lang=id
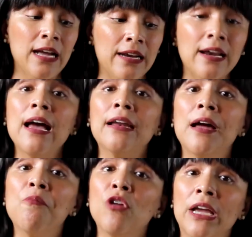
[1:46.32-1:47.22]
Karena
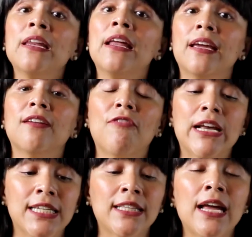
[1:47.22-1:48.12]
ada mulai dari
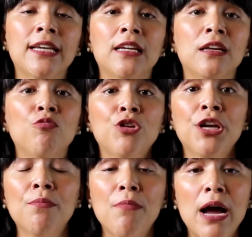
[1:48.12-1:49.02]
infeksi tadi,
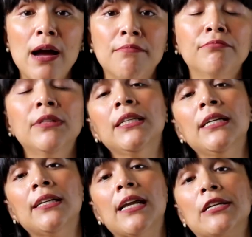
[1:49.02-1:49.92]
ibunya demam,
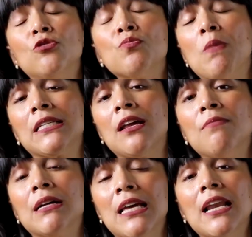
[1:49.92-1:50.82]
Nah, itu
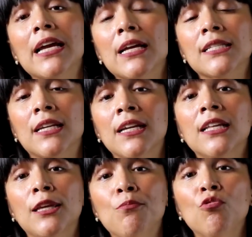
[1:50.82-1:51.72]
masalah-masalah yang sering
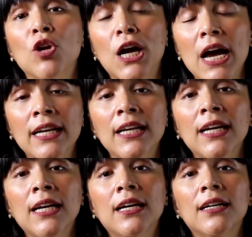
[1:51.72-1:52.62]
ditimbulkan
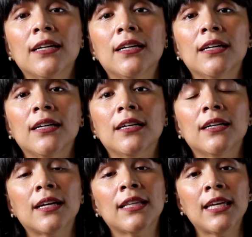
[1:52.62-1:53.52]

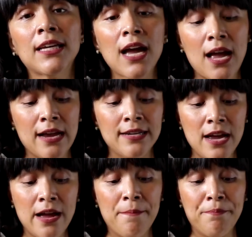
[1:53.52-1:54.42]
uh, ketika
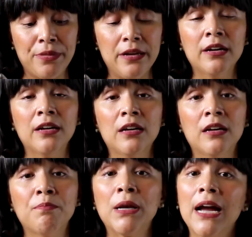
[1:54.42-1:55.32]
ada
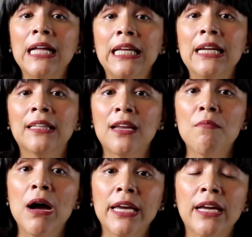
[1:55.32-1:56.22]
uh, pelekatan yang
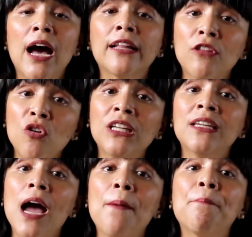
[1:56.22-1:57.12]
tidak baik atau
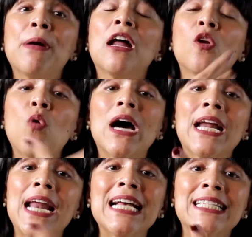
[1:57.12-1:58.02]
tidak
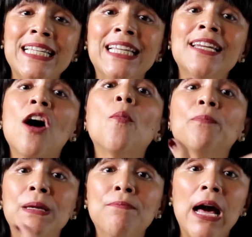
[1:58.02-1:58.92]
pengeluaran ASI tidak
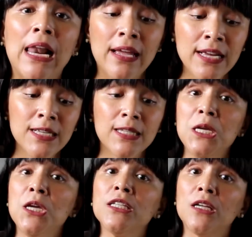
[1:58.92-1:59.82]
optimal
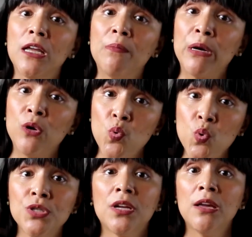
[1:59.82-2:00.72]
sehingga sering
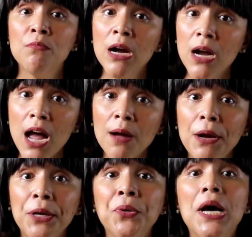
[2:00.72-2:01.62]
penuh, sering bengkak
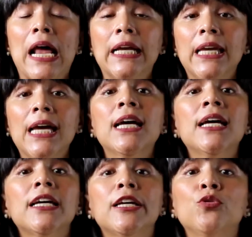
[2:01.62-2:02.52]
payudaranya,
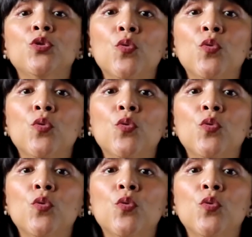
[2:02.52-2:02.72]
itu